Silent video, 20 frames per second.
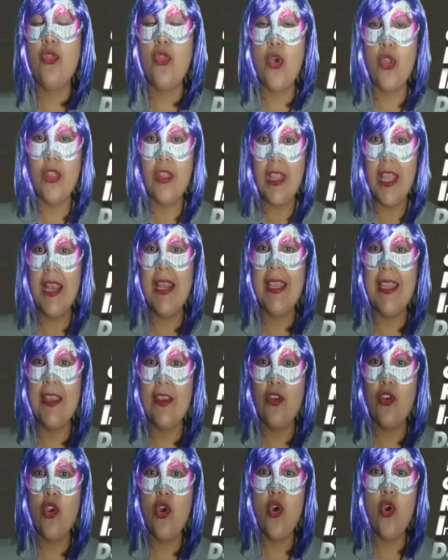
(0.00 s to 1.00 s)
Total
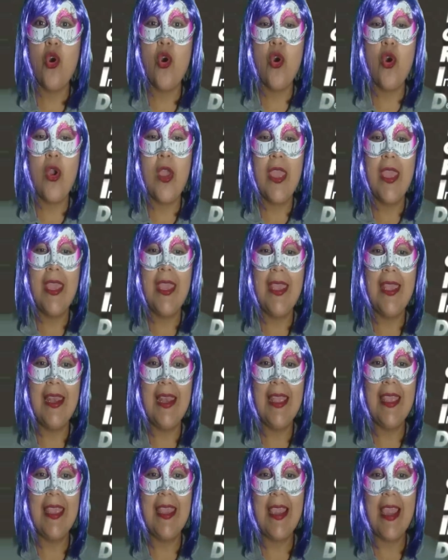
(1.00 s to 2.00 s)
que no eh,
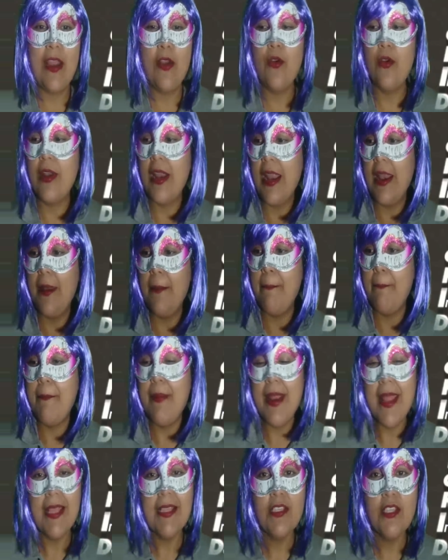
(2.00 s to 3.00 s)
le llegaron al
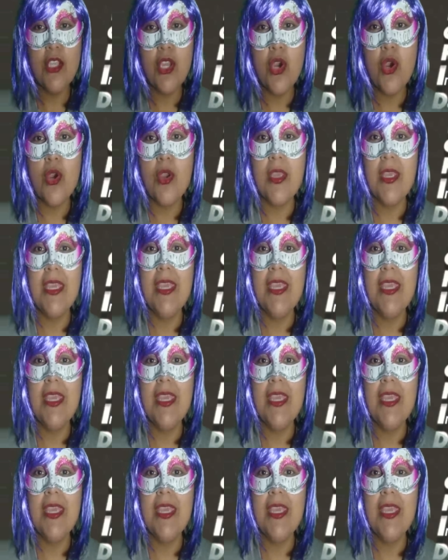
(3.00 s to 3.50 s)
precio